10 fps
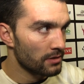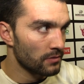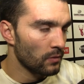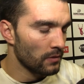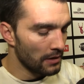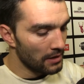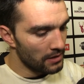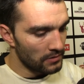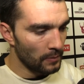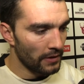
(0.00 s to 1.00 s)
Ils n'ont
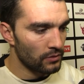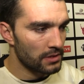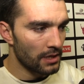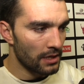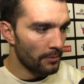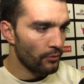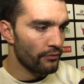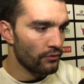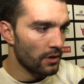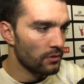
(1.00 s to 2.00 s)
pas réussi à aller un peu
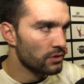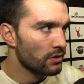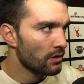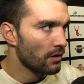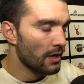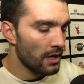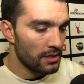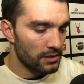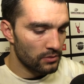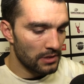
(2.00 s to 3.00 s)
plus loin au score,
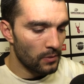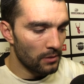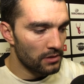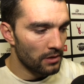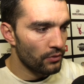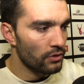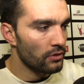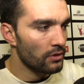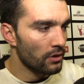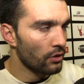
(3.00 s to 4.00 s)
ce qui nous a permis d'un peu
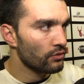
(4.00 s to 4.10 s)
coller,